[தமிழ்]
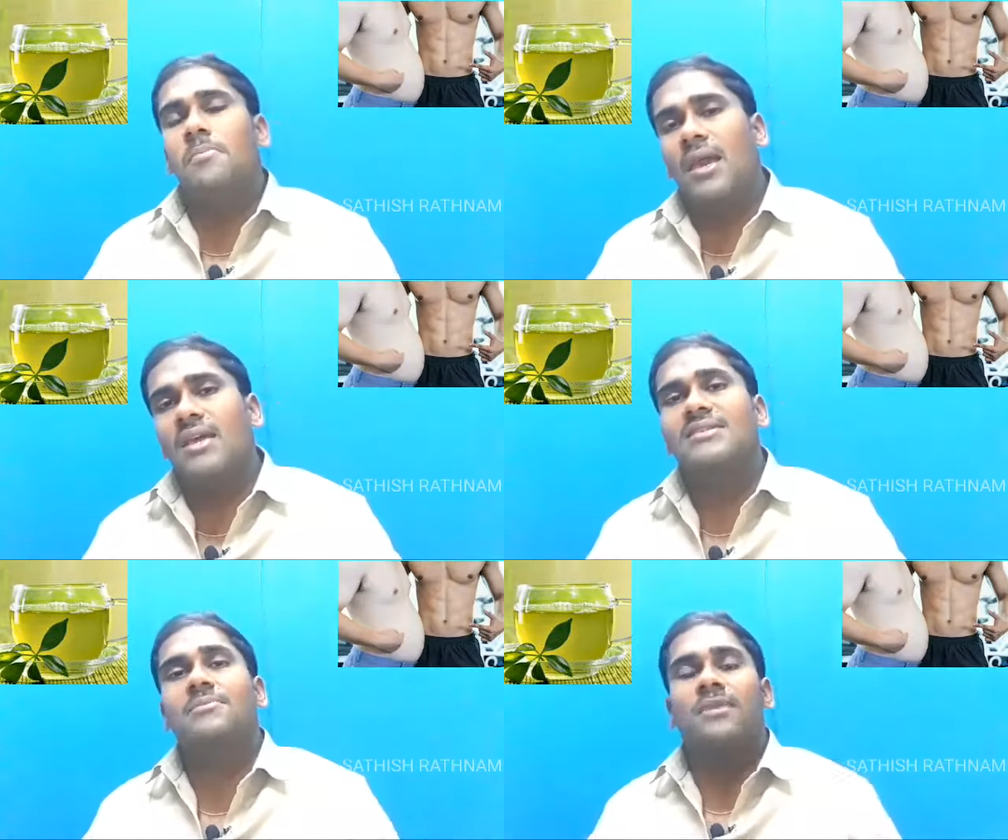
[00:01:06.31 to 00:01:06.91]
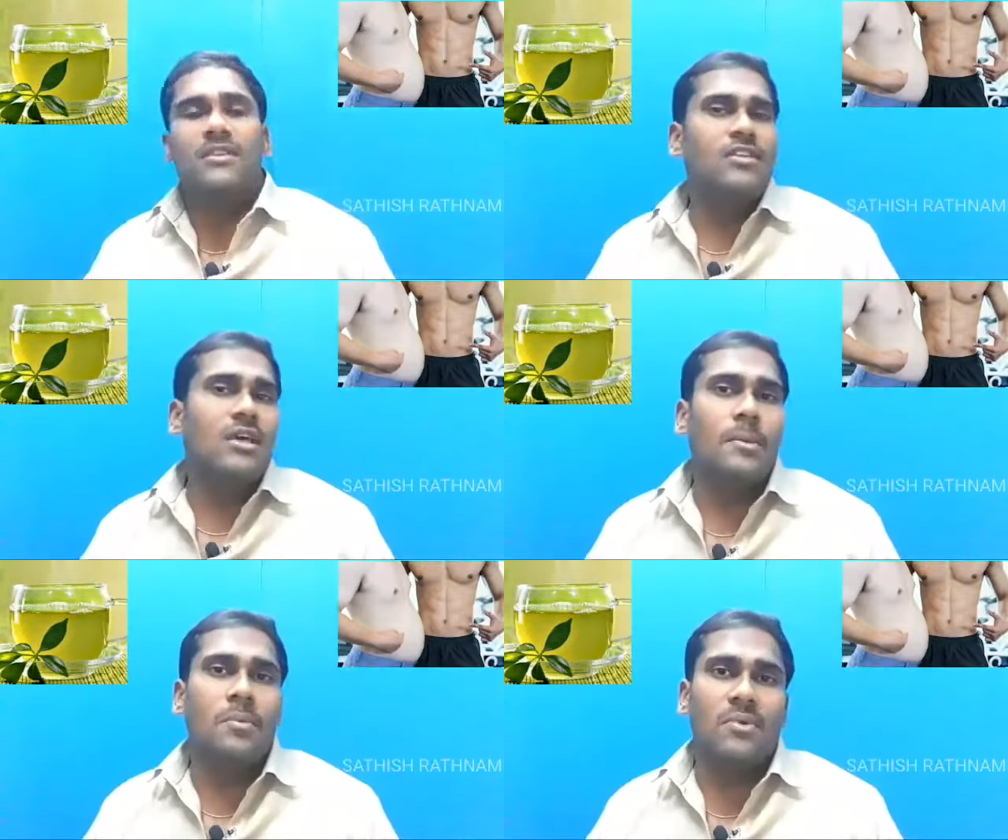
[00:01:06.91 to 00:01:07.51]
மேஜர் மித்
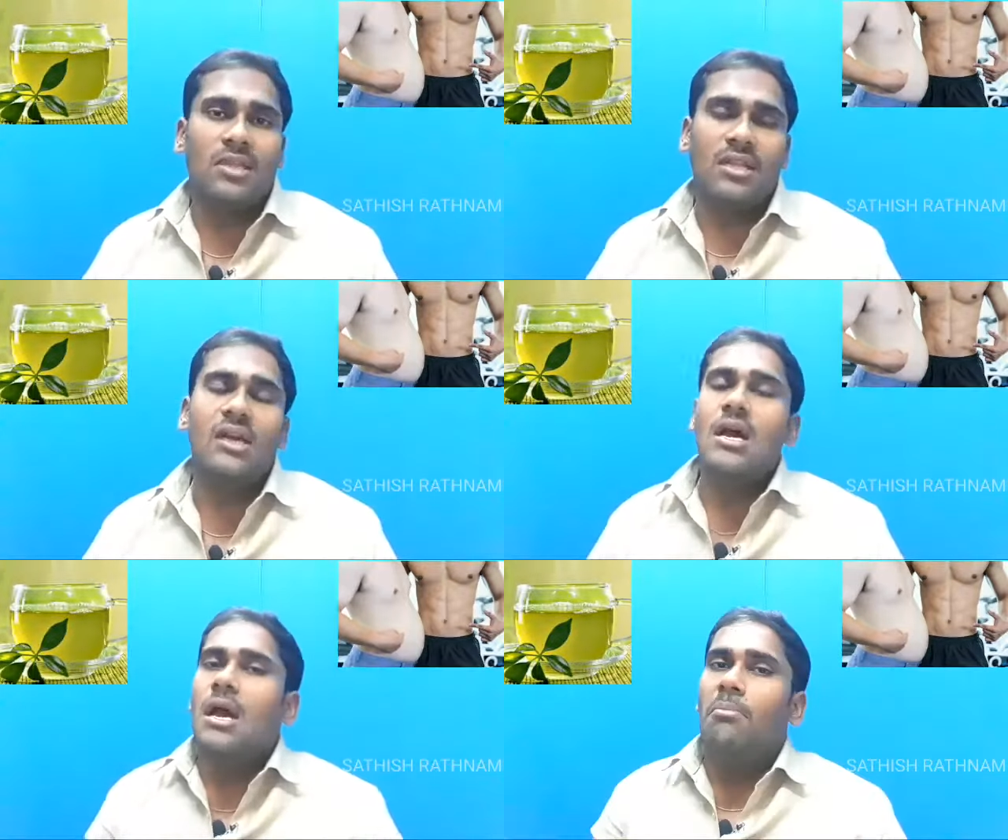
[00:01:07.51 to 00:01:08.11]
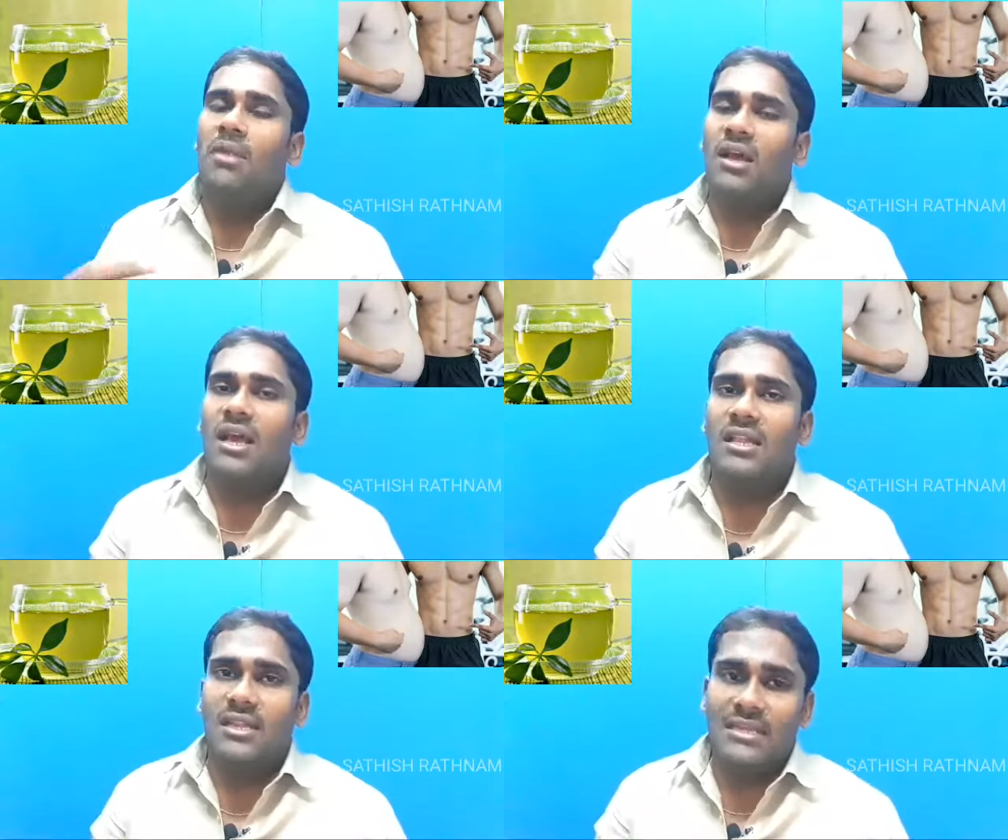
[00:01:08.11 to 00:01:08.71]
இருக்குது அப்படின்னு பார்த்தீங்கன்னா
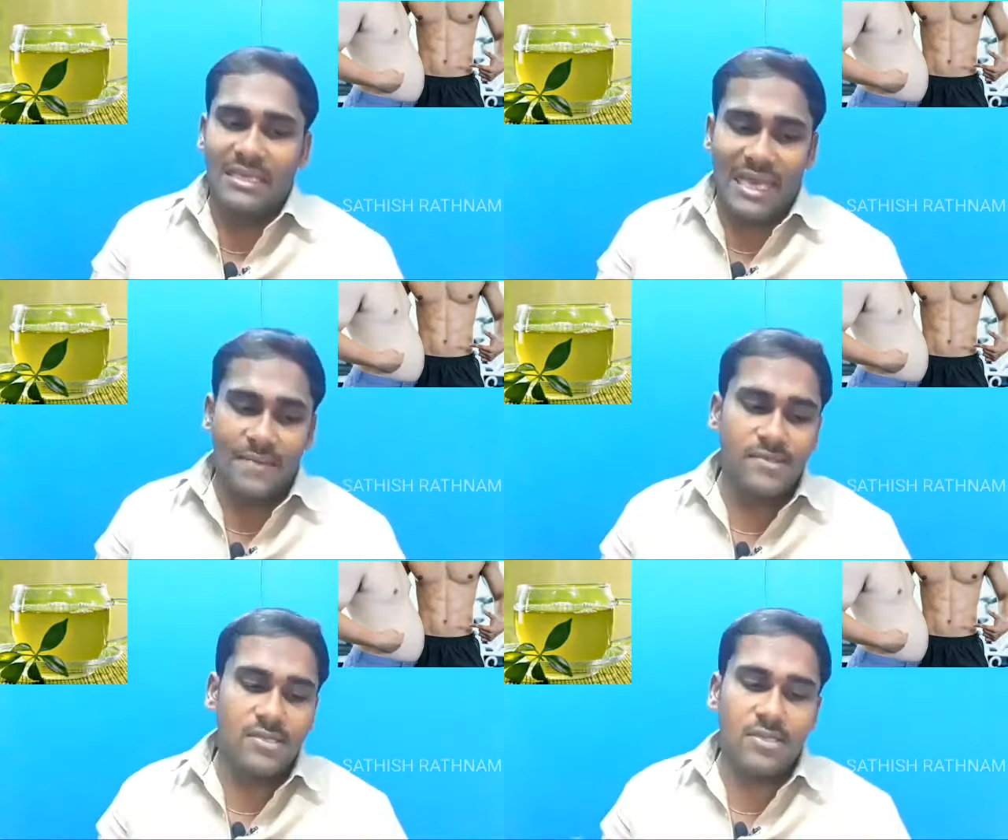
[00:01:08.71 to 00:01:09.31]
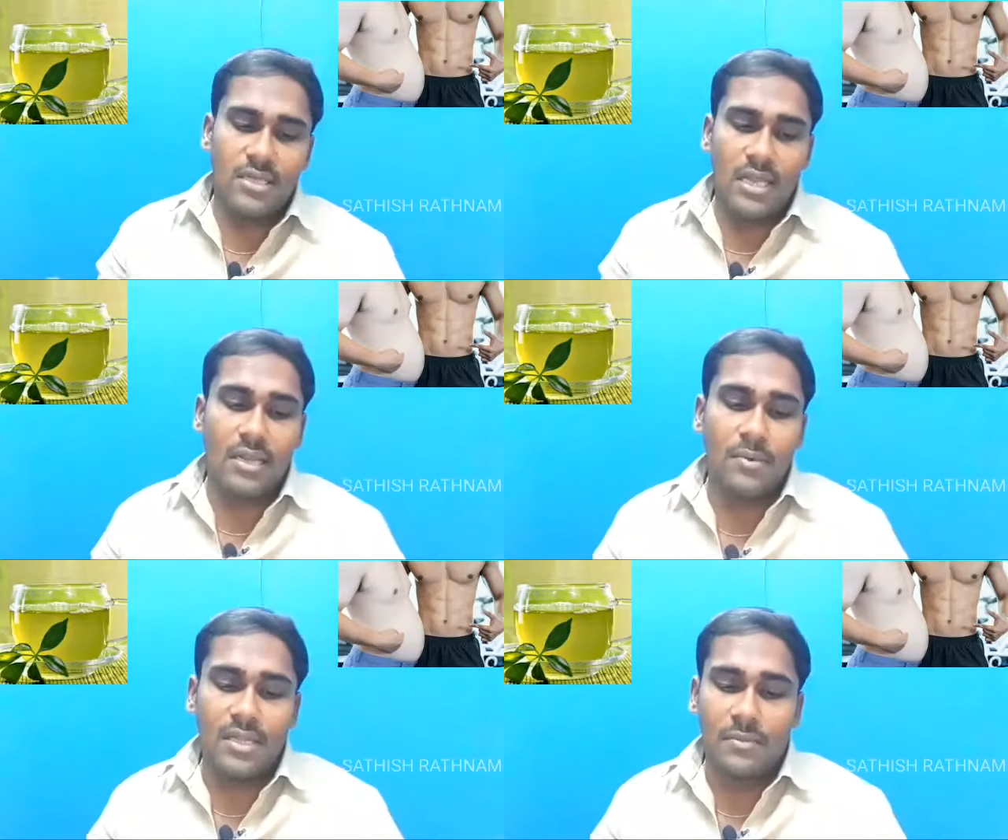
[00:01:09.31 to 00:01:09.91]
மிளகாயில் இருக்க அந்த கேப்சிசன்
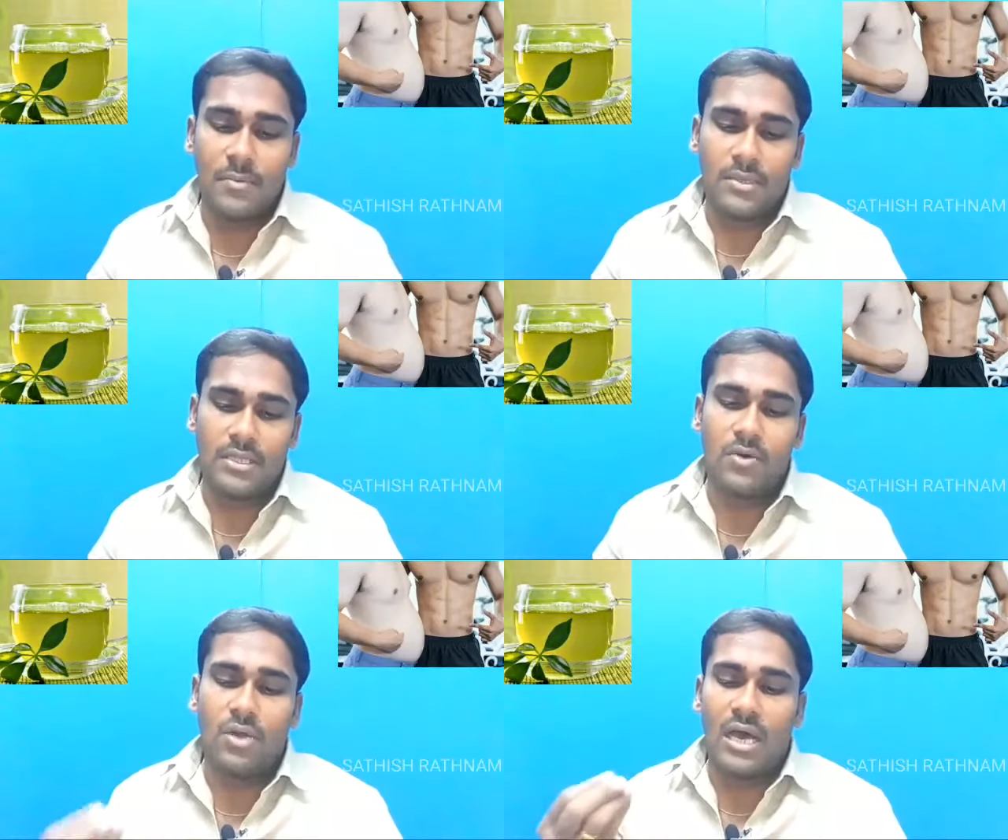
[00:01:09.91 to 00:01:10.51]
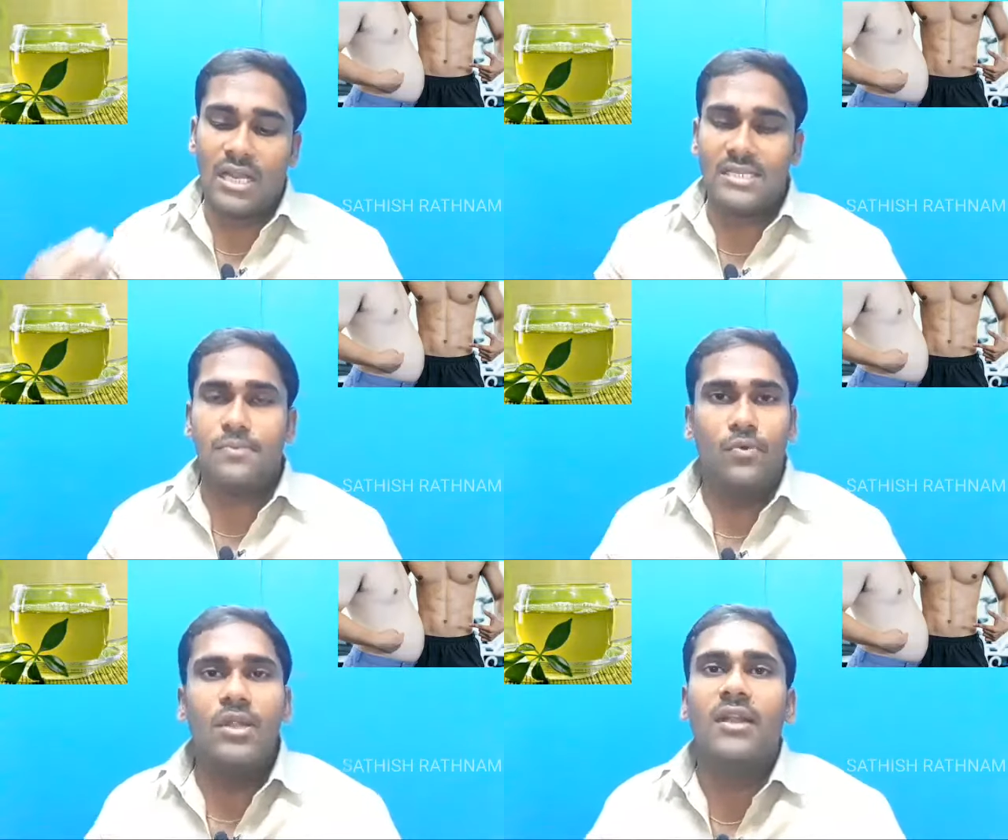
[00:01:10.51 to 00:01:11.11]
என்ன பண்ணுது அப்படின்னு பார்த்தீங்கன்னா ஒரு அரை
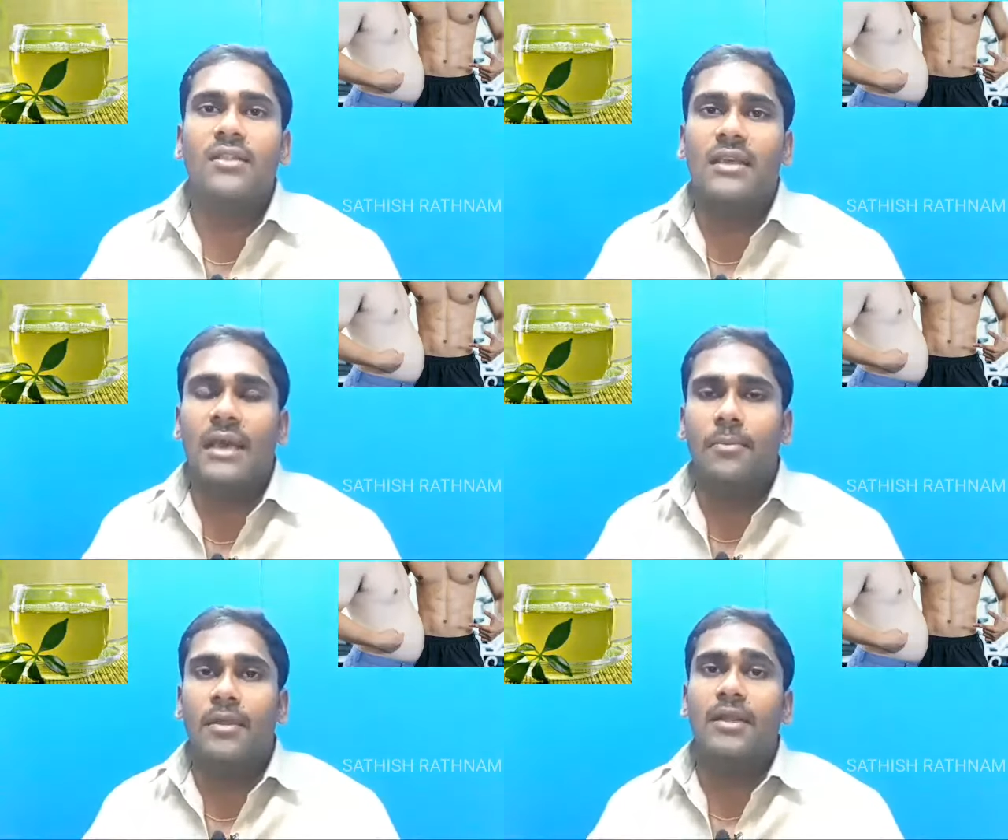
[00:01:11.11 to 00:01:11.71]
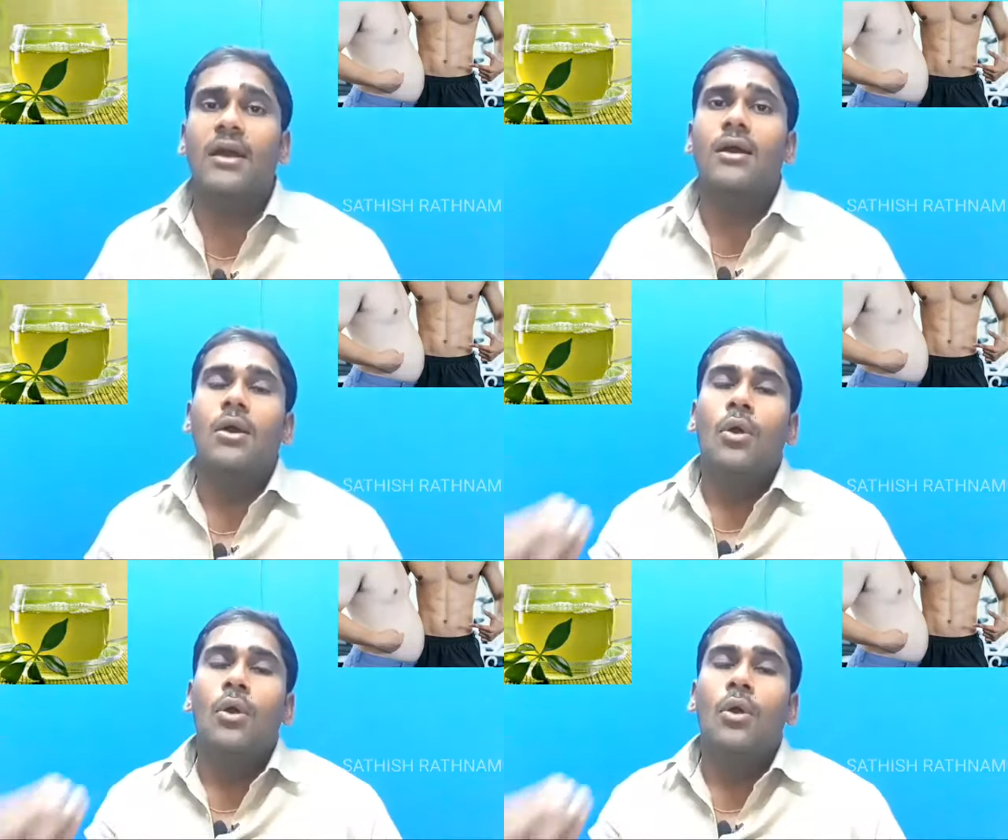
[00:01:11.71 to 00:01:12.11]
ஸ்பூன் எடுத்தீங்க அப்படின்னா